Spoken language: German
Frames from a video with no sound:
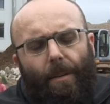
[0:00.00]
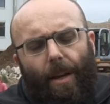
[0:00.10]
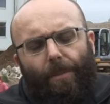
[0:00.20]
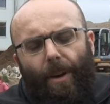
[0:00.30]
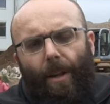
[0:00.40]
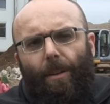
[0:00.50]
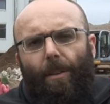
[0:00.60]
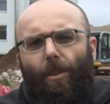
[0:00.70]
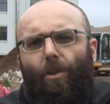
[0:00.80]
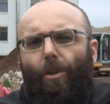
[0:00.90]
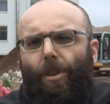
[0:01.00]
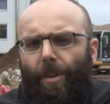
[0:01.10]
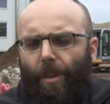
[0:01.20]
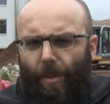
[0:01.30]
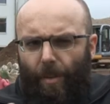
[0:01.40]
entfernt, die sich durch
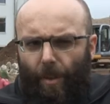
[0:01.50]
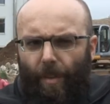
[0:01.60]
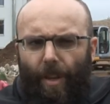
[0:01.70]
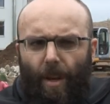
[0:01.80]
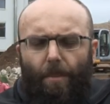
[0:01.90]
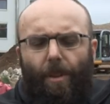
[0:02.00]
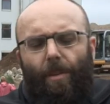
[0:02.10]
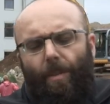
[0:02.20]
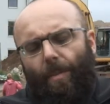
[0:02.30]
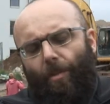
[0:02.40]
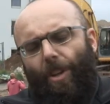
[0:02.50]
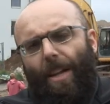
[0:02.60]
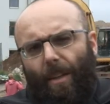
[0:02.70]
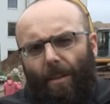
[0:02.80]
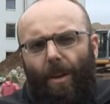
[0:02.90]
dieses System dieses
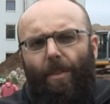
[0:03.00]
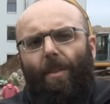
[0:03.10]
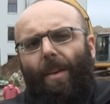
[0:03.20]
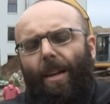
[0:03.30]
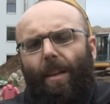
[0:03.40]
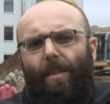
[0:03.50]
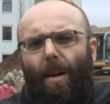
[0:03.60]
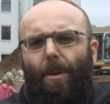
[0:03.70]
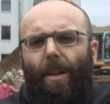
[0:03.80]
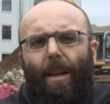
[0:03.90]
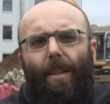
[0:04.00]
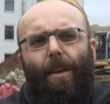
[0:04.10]
Standgewässers angesammelt hatten.